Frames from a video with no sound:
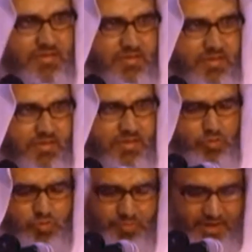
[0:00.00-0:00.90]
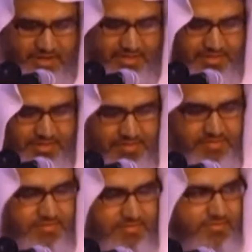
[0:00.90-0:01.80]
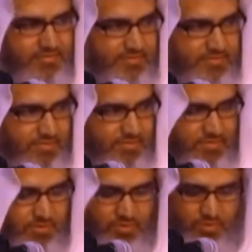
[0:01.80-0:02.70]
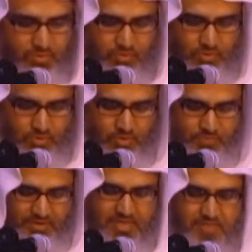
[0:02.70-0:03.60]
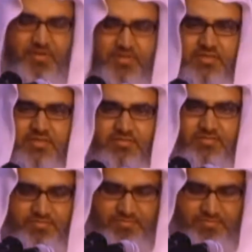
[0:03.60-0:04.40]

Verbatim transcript: पहले किस्म ये ऐसे लोग हैं जो खुद जादू करते हैं किसी पे